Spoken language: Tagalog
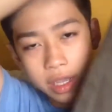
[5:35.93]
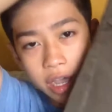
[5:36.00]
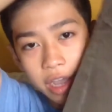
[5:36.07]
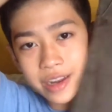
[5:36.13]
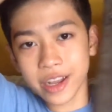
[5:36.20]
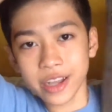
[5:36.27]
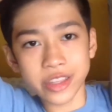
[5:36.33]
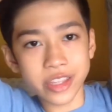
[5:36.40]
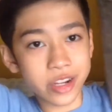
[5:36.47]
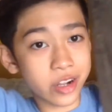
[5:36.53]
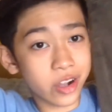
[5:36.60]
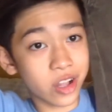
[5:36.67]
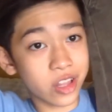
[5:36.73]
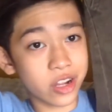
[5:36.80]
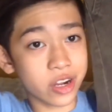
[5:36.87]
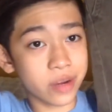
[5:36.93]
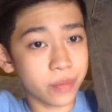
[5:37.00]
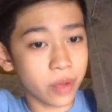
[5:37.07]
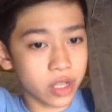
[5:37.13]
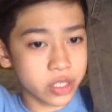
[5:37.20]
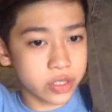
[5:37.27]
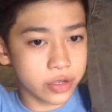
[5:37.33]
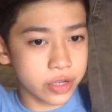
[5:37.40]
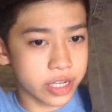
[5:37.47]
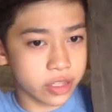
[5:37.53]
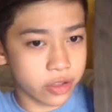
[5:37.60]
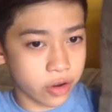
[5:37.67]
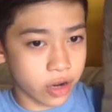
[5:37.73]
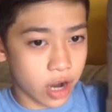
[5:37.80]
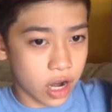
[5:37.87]
Another color, moss green
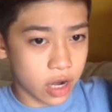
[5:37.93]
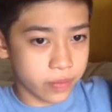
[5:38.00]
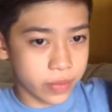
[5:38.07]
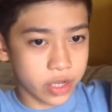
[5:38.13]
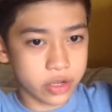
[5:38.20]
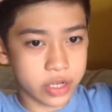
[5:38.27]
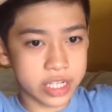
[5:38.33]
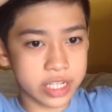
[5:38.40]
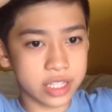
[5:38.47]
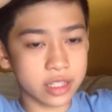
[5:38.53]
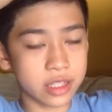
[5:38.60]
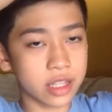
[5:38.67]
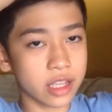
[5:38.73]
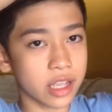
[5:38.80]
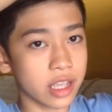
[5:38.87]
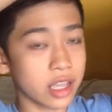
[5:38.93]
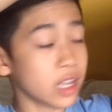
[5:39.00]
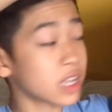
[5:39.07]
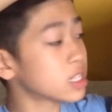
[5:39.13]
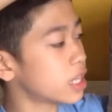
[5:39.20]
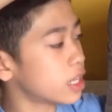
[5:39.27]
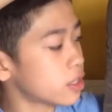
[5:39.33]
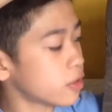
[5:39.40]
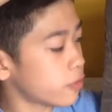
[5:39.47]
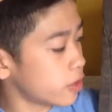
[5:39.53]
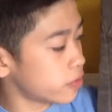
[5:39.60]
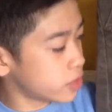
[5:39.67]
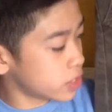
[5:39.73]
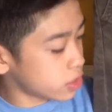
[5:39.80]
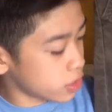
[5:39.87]
or army green. Kasi ito
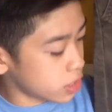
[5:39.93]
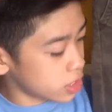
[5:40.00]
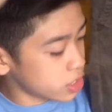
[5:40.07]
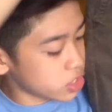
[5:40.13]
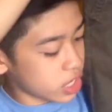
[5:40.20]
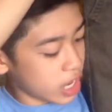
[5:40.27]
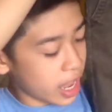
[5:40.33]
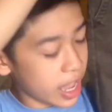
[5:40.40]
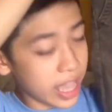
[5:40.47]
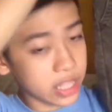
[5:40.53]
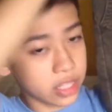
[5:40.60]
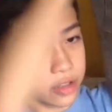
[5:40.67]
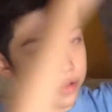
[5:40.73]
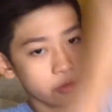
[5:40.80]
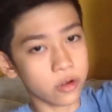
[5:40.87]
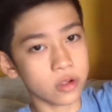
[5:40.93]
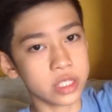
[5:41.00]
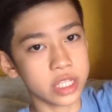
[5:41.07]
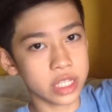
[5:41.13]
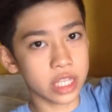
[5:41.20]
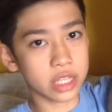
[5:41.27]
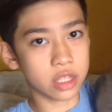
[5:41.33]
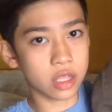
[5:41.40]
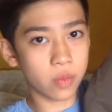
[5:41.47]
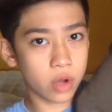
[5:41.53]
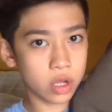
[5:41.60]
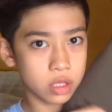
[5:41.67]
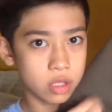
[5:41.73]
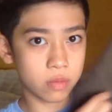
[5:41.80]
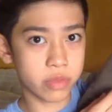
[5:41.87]
favorite ko din siya and I fold it at the
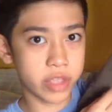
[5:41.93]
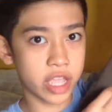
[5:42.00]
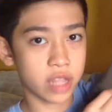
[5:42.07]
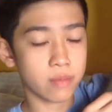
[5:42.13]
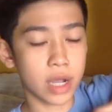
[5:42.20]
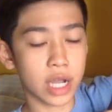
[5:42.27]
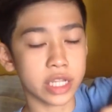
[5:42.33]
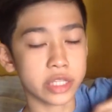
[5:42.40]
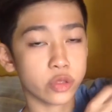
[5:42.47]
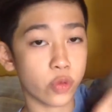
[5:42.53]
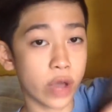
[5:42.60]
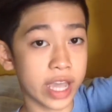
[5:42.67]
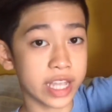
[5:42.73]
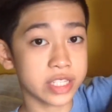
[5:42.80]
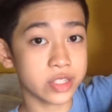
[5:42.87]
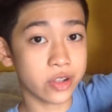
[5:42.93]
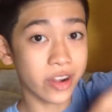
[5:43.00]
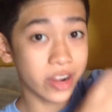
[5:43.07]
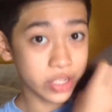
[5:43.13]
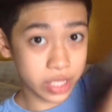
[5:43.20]
bottom then mga twice or